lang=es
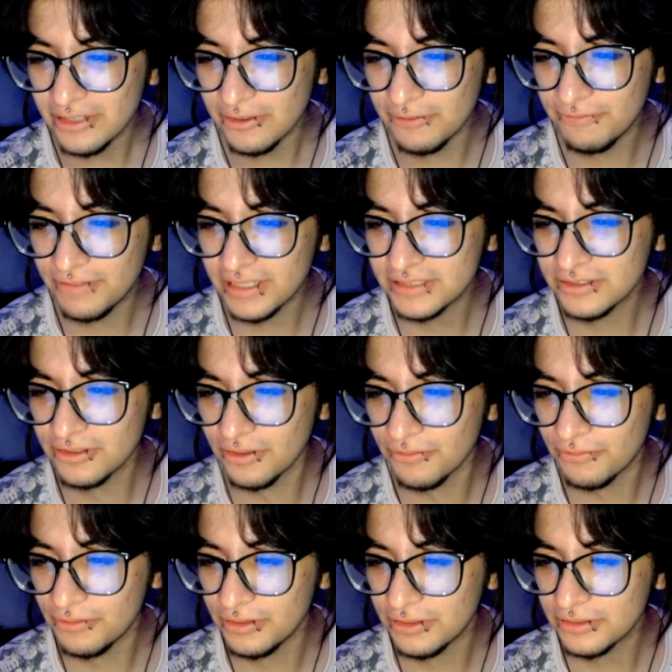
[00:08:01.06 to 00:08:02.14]
Un frasco con
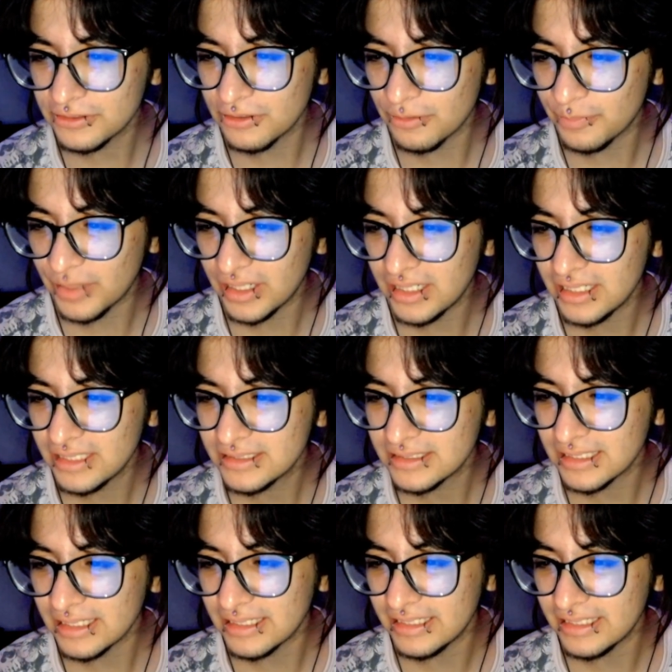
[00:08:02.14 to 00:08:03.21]
fluidos corporales
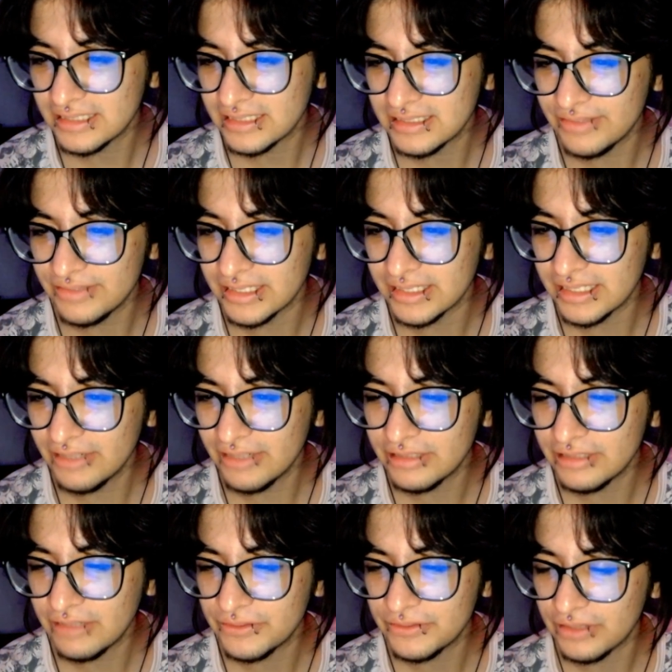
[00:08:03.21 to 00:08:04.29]
de ya saben qué,
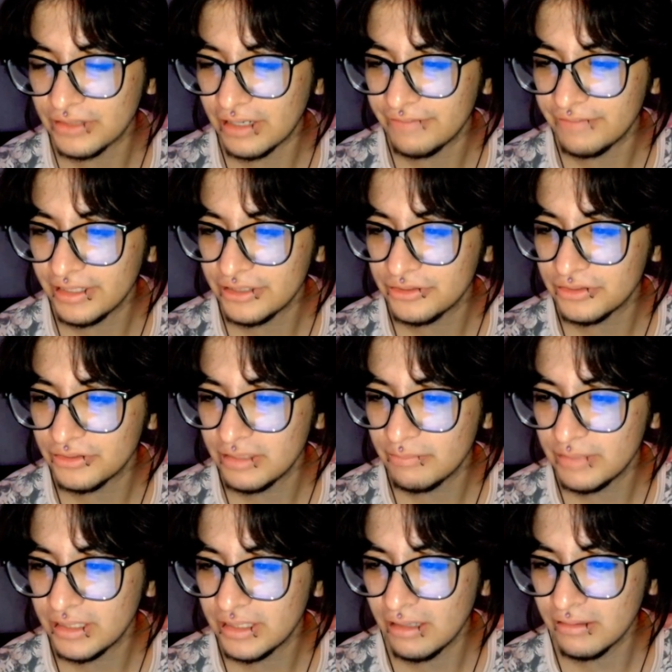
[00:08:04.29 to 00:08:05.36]
una fotografía de John y
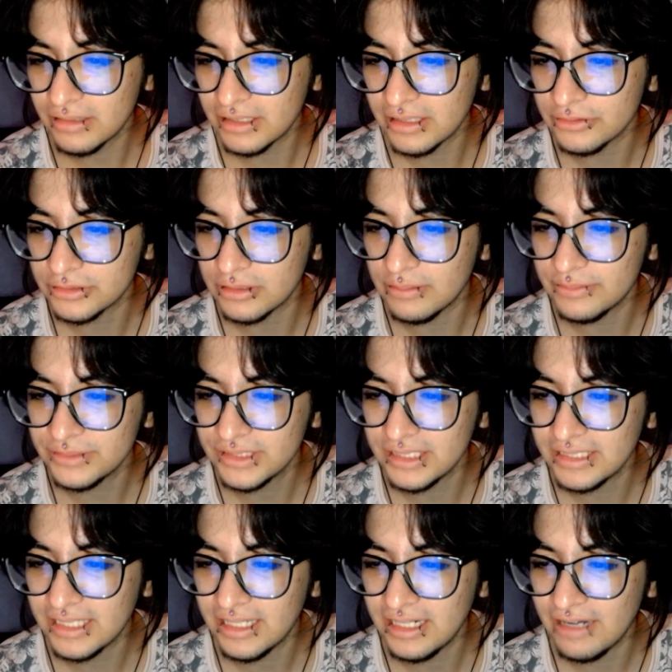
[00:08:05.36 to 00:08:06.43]
mía que nos tomamos
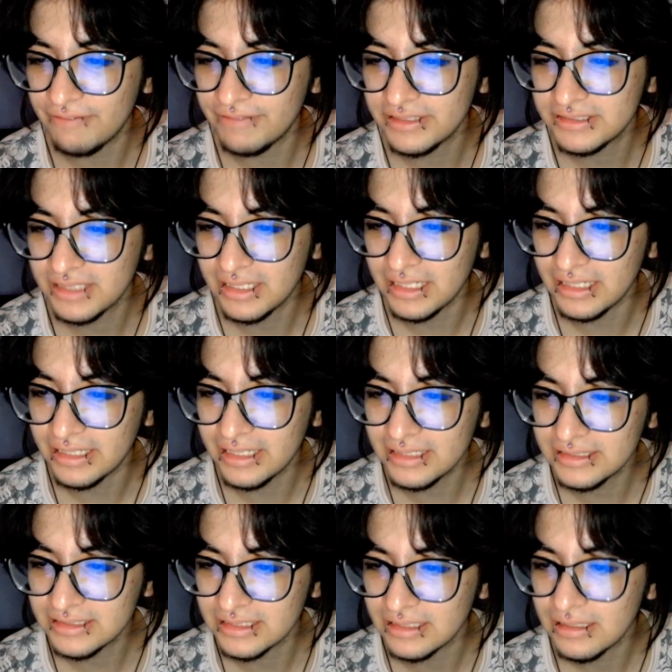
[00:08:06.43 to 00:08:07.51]
el día de la fiesta del
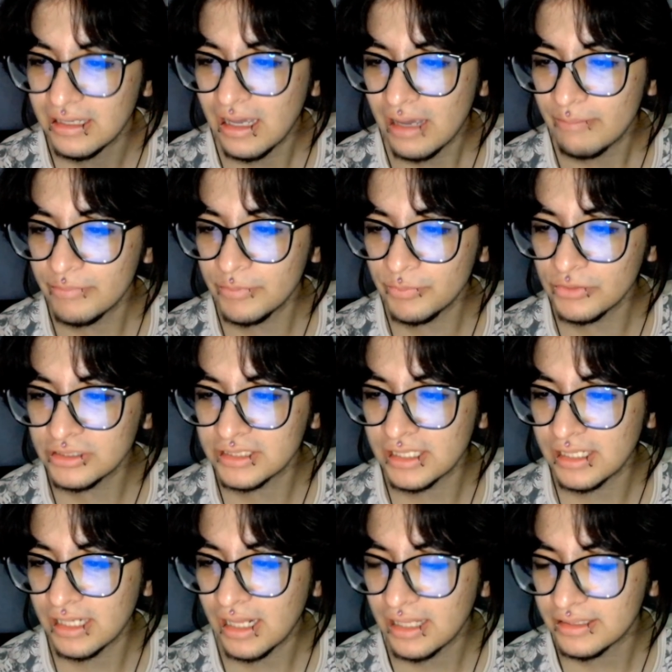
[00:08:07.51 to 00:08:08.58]
15, mi
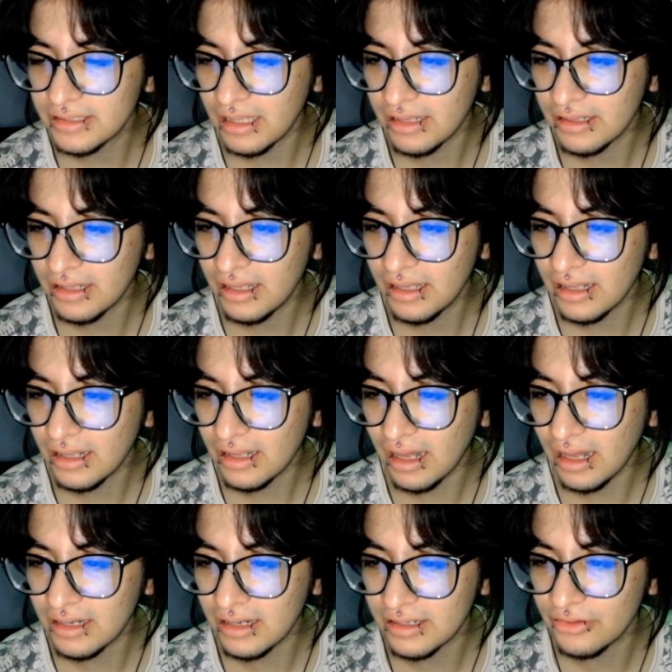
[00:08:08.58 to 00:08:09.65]
pulsera atada
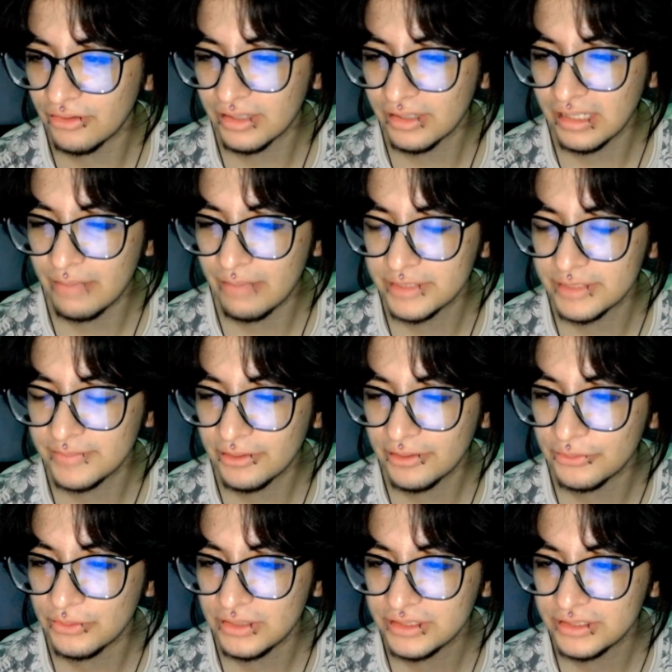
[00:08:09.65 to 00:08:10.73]
alrededor de la misma
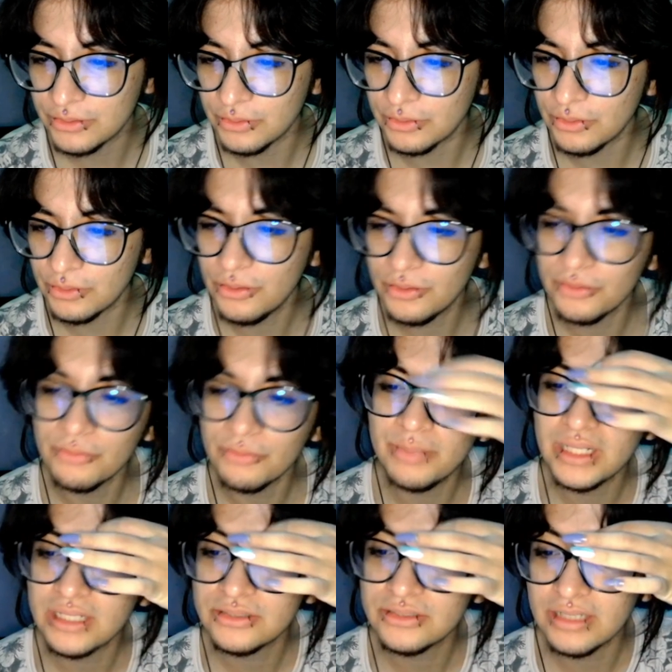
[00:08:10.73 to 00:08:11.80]
con un listón rojo, un
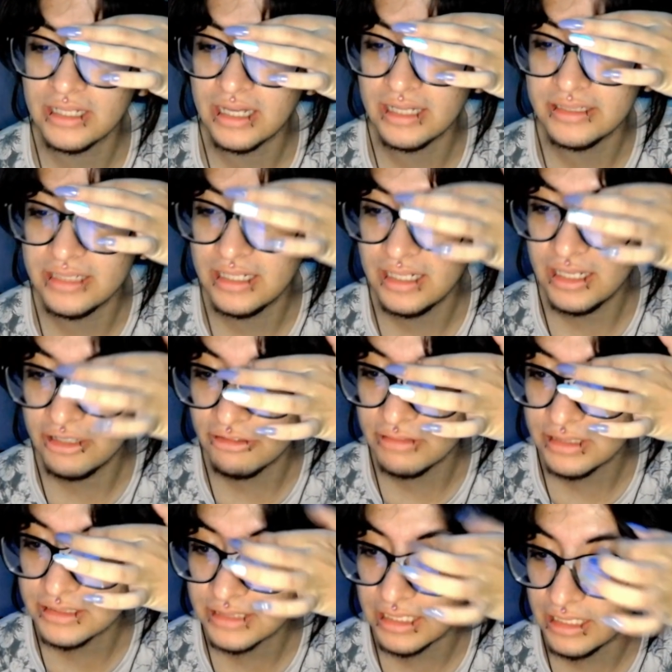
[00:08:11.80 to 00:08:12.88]
pedazo de canela y
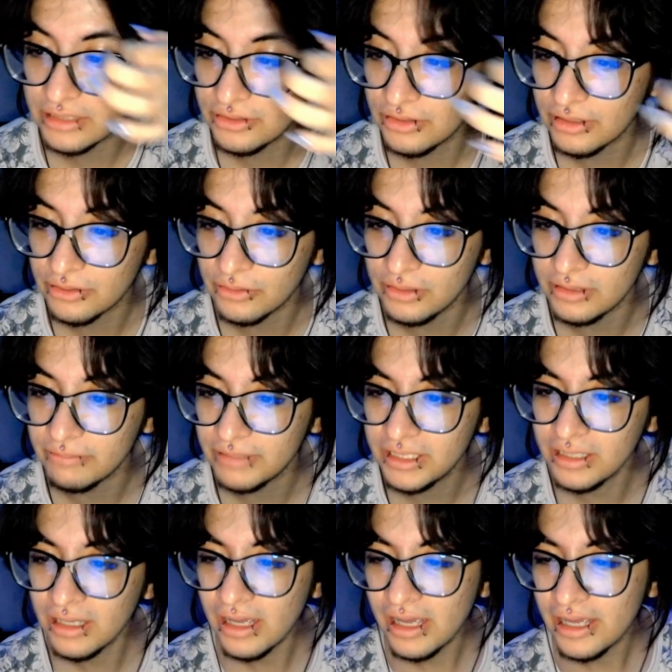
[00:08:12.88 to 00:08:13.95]
un esqueleto de
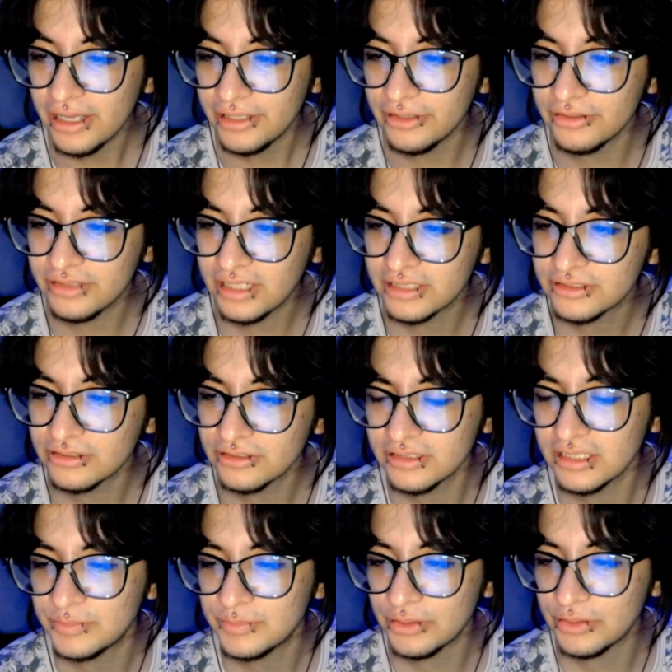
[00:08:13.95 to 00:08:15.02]
colibrí y otras
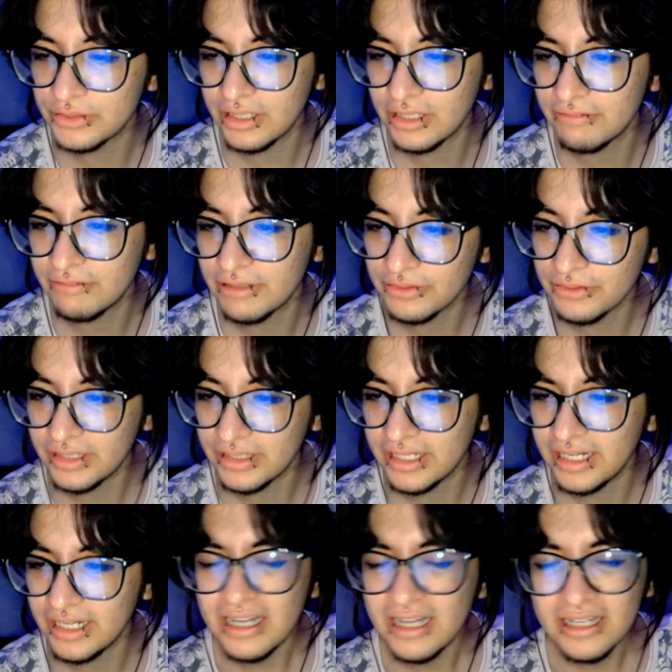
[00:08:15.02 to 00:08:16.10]
cosas, pero no recuerdo qué
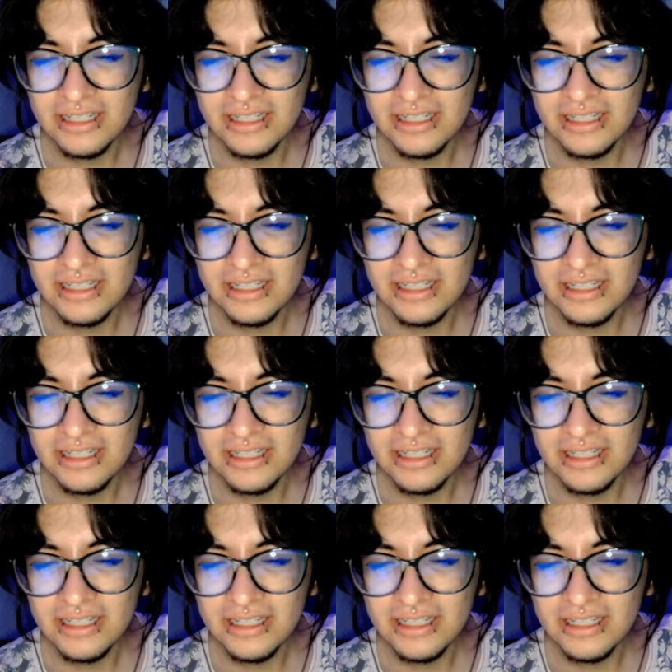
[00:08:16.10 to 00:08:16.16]
era.